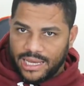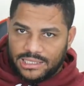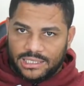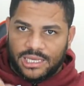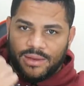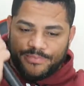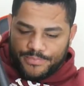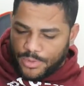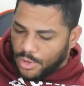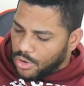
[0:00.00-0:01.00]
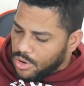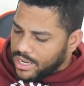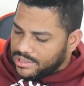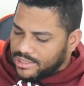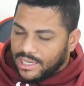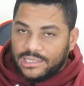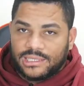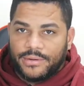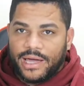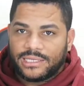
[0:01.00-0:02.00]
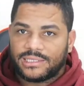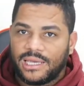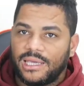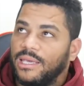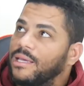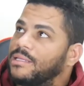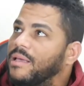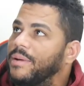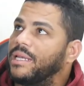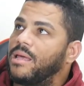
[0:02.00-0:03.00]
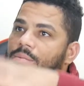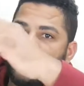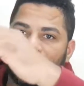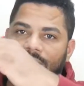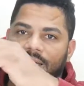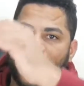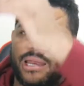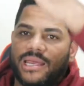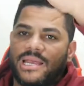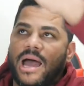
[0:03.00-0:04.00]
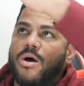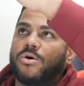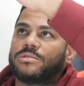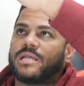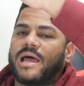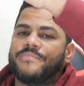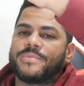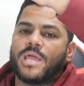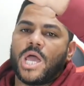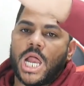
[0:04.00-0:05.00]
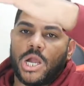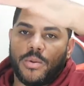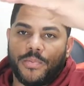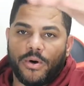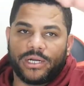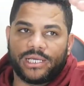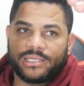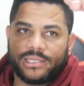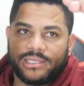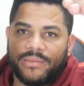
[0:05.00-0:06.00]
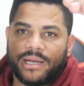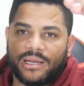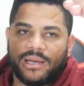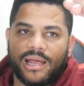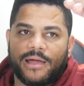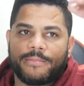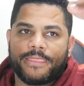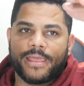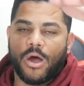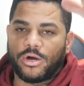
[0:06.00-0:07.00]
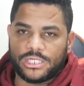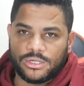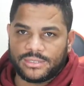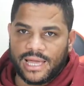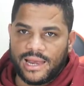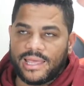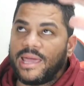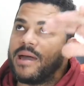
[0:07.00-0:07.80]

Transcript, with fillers: Es decir, colocas esta base de manera vertical y la otra lo pones de manera horizontal